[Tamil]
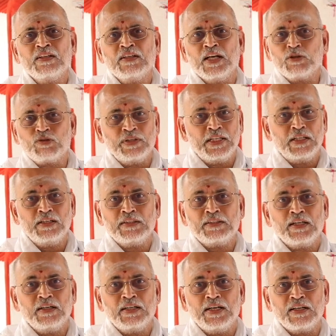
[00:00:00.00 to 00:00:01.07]
நான்
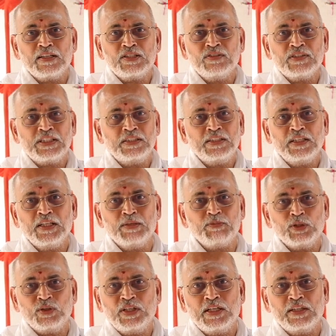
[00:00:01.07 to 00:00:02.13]
சுயநலத்தினால அடைச்சி வச்சுருந்தேன் நீ
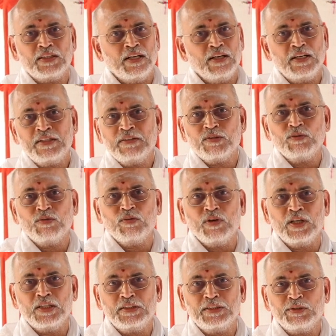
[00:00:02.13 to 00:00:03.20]
பொது நலத்தினால
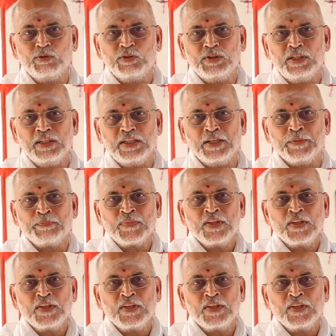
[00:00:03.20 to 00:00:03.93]
உலகத்துக்கு கொடுத்துருக்க